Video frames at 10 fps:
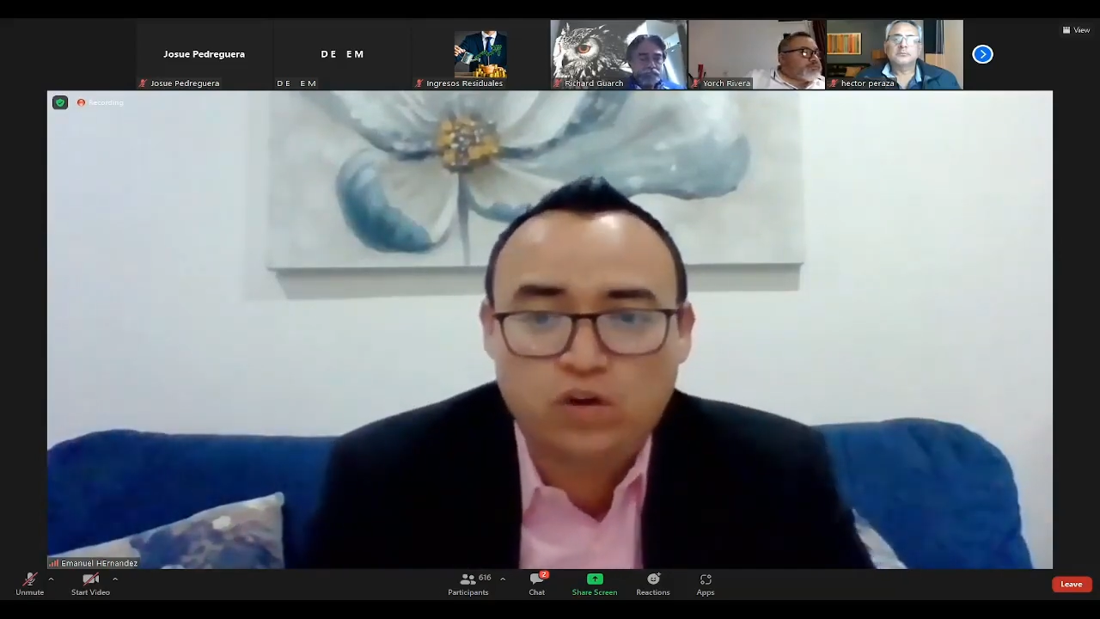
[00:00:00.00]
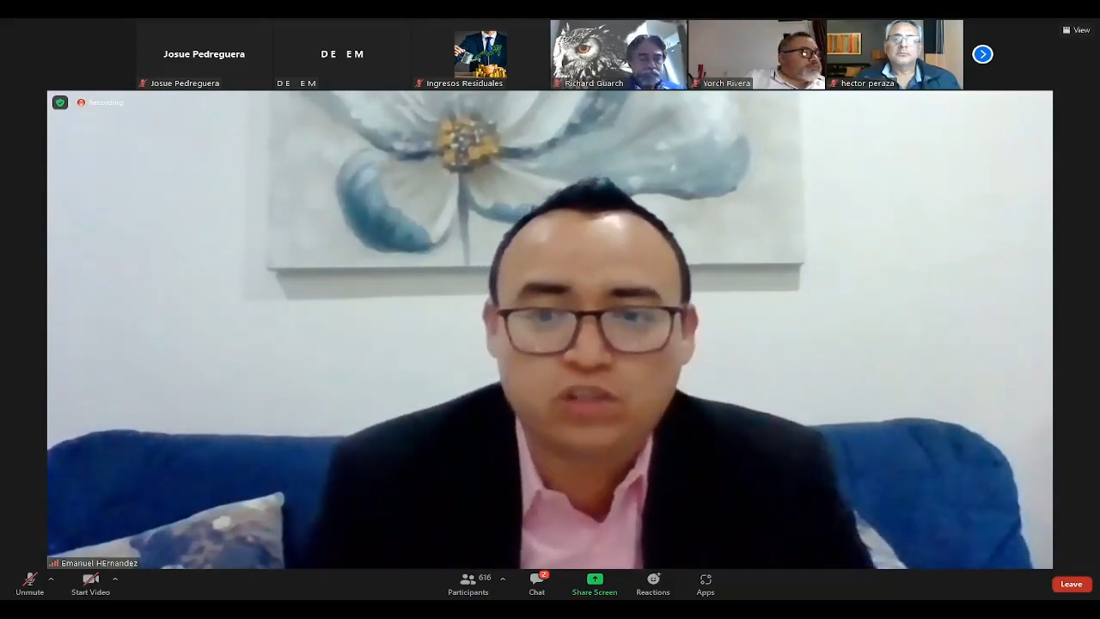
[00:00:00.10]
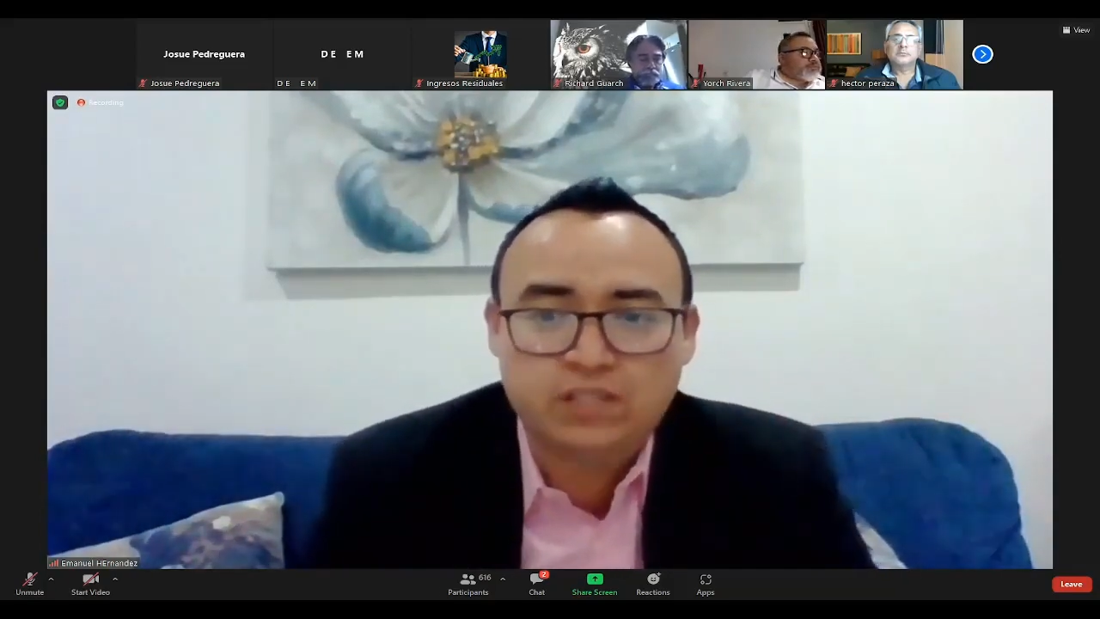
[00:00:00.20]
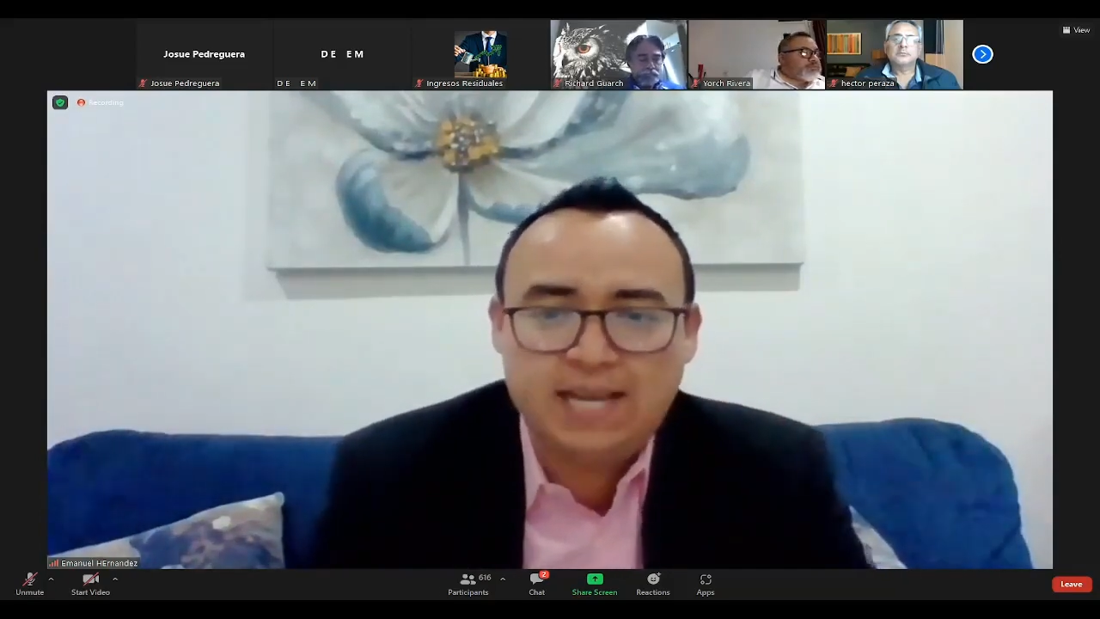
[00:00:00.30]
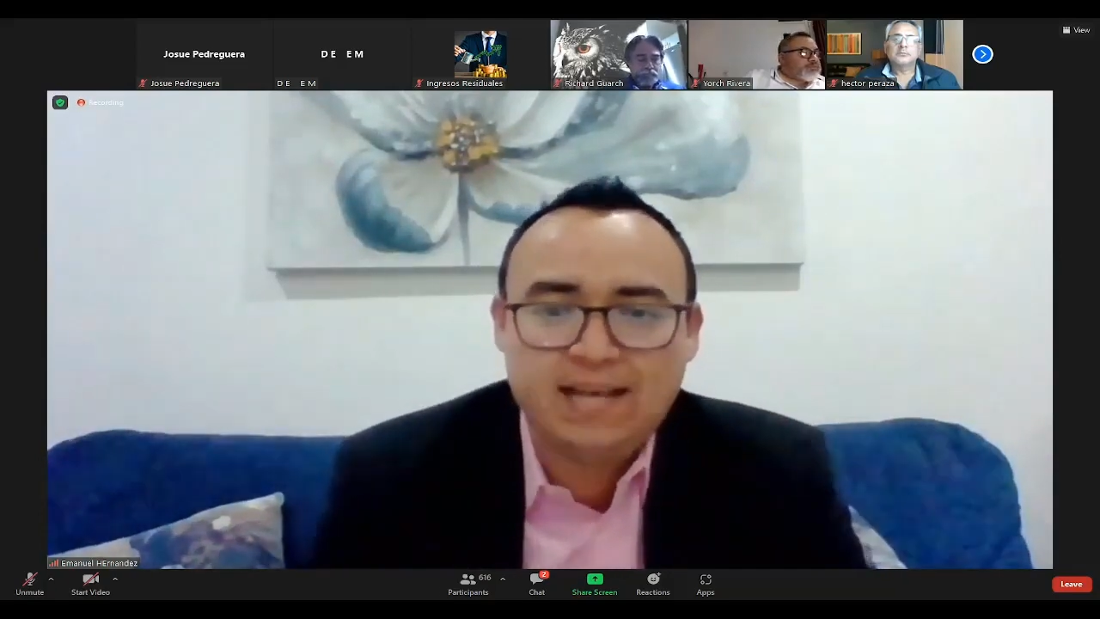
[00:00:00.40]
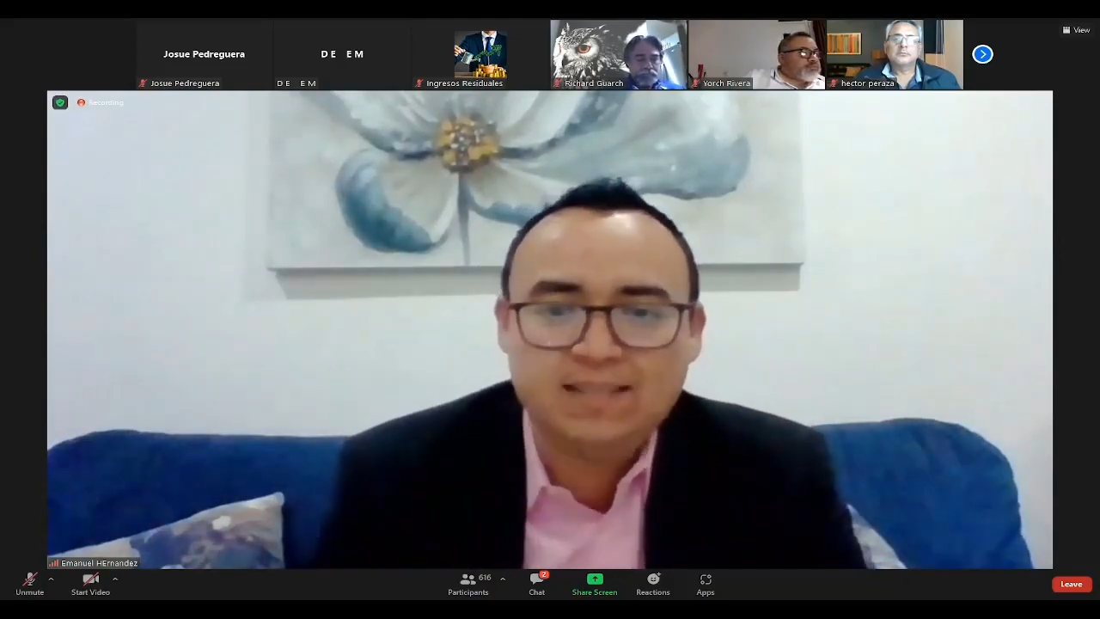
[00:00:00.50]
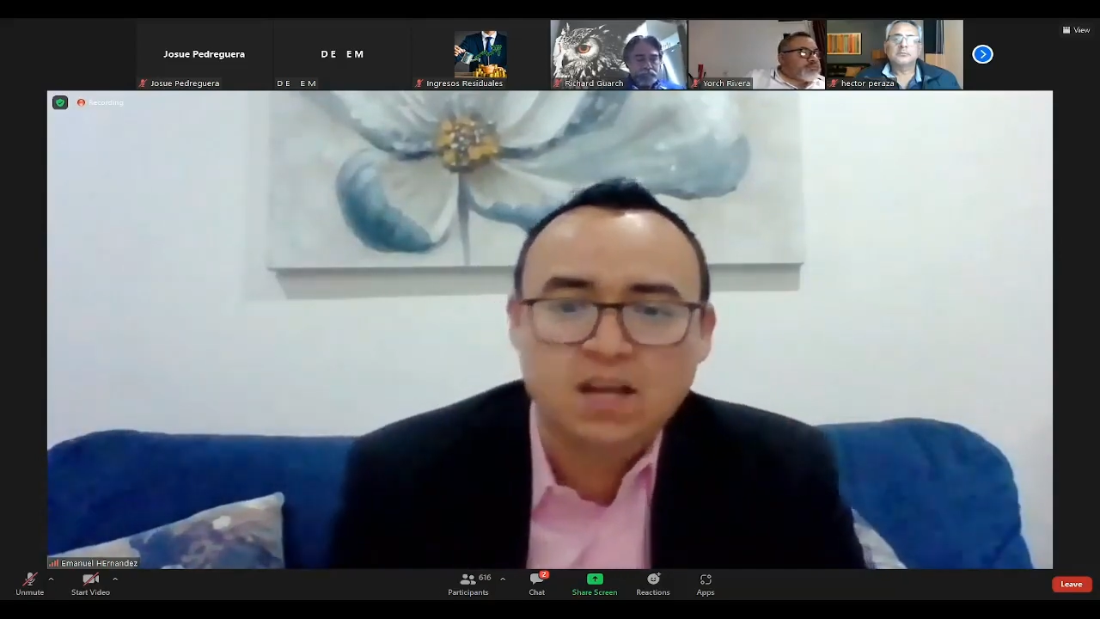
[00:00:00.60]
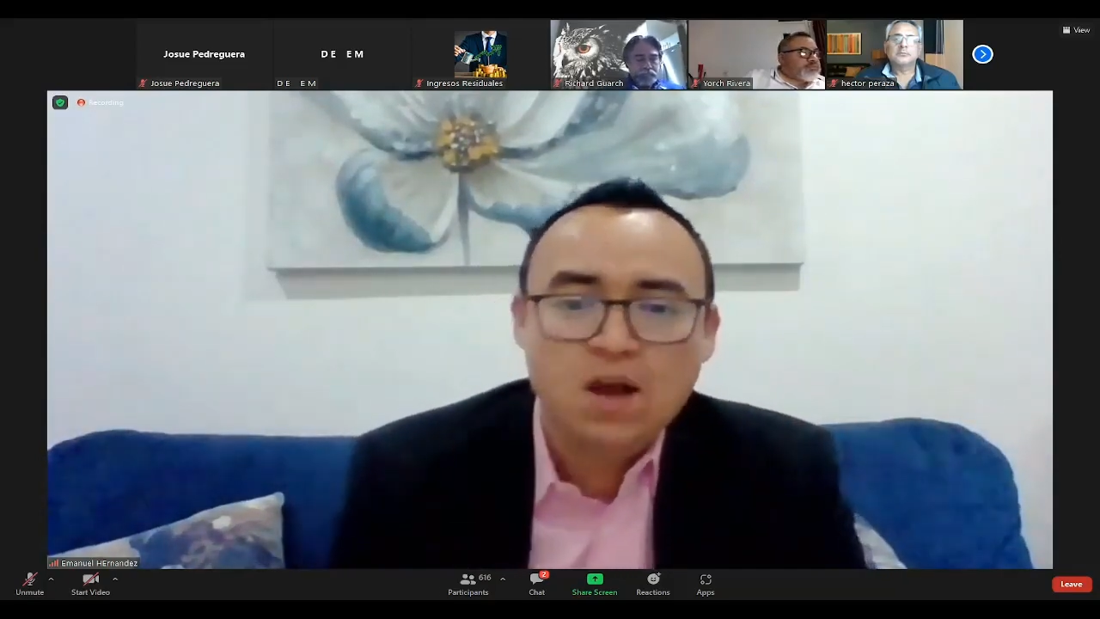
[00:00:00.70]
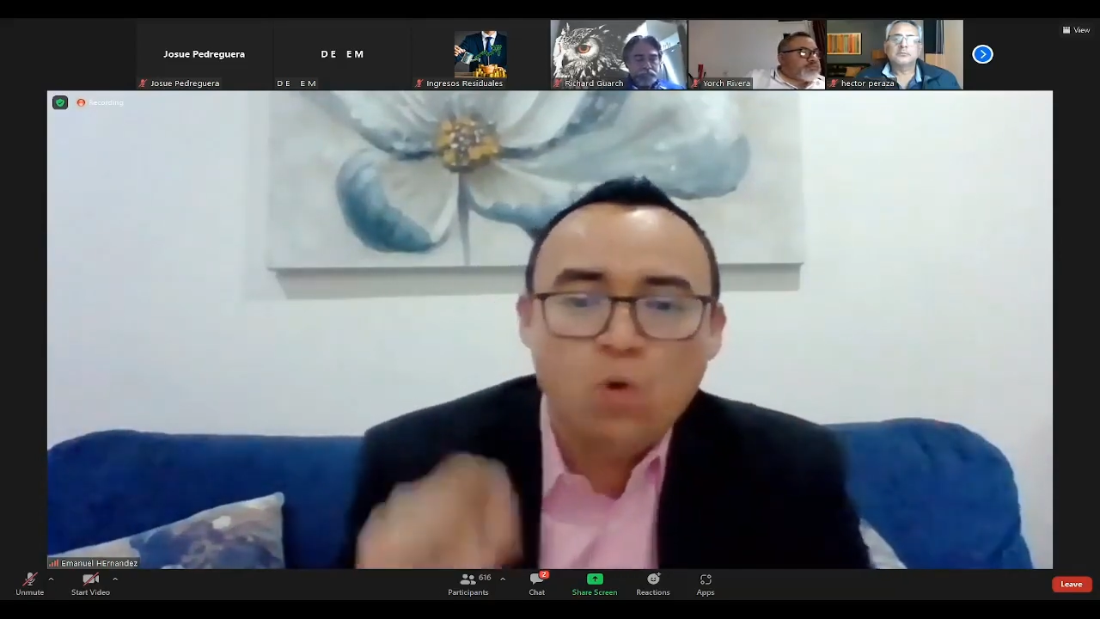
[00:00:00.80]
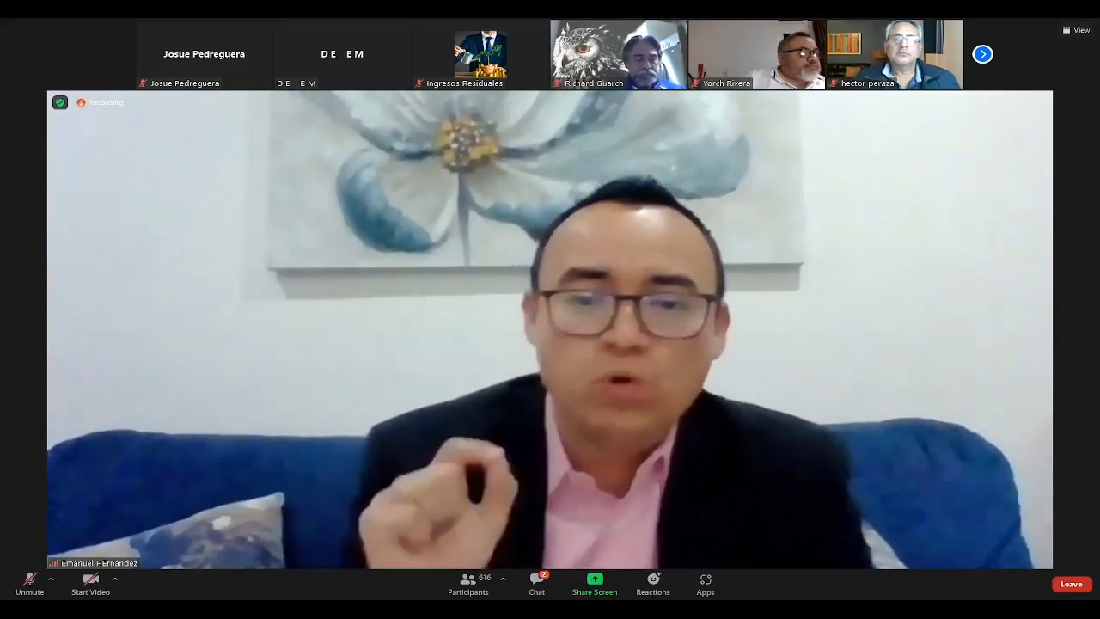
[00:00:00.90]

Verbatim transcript: todos los días,